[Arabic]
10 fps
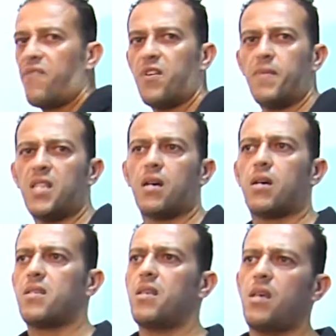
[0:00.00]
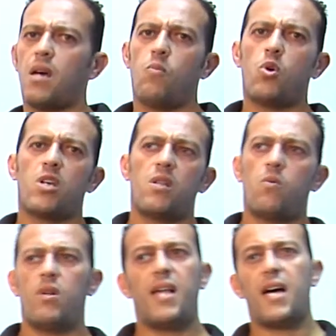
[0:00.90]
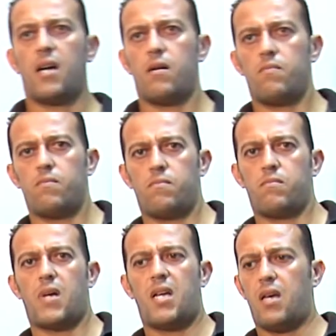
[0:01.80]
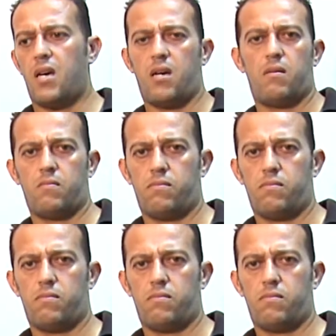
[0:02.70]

في المدى القصير ممكن أقول لأ أنا